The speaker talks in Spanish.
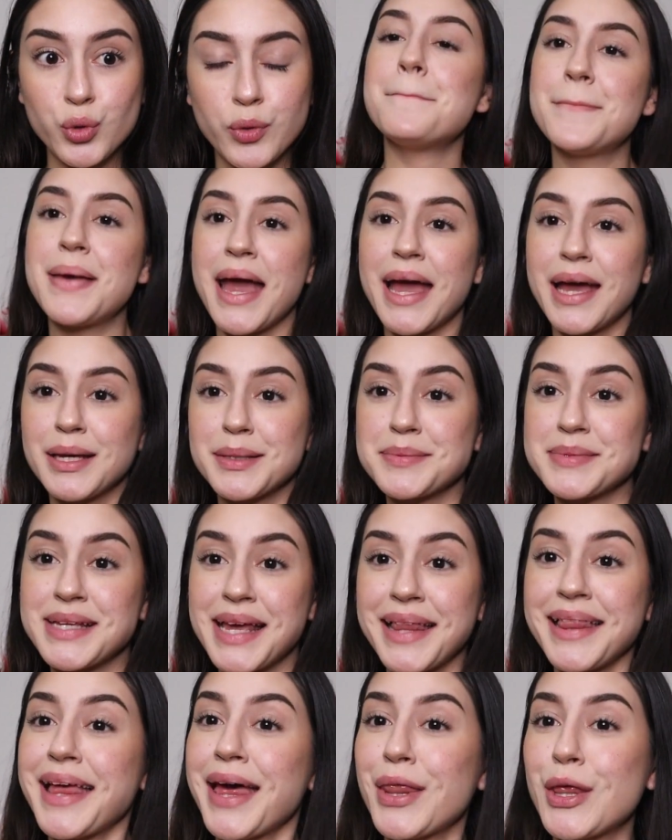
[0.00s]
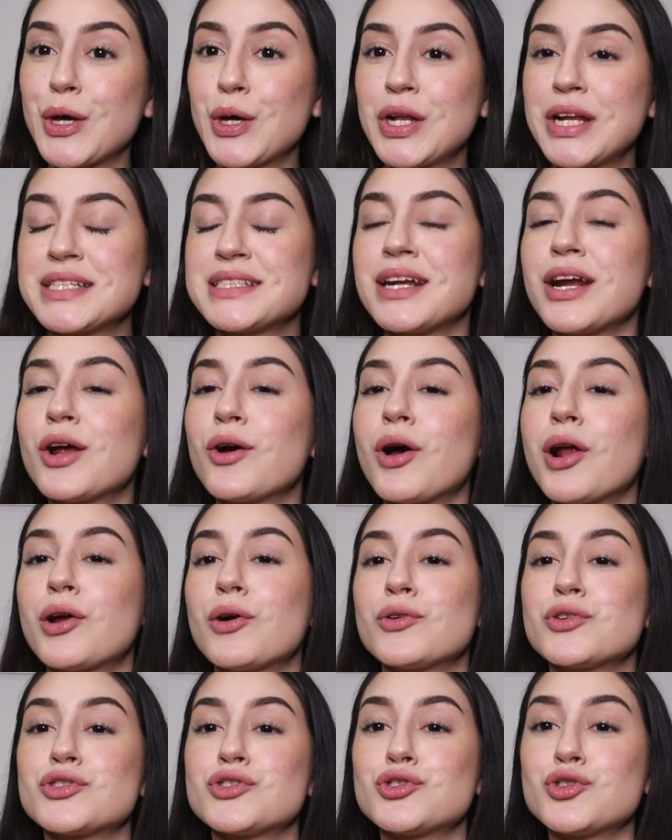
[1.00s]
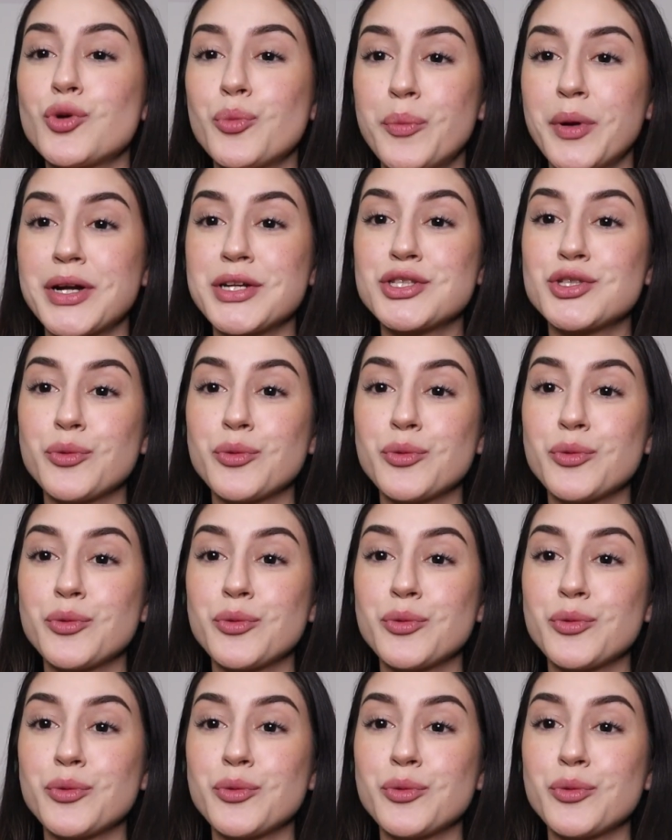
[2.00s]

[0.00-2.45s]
Babes, el día de hoy les traigo algo súper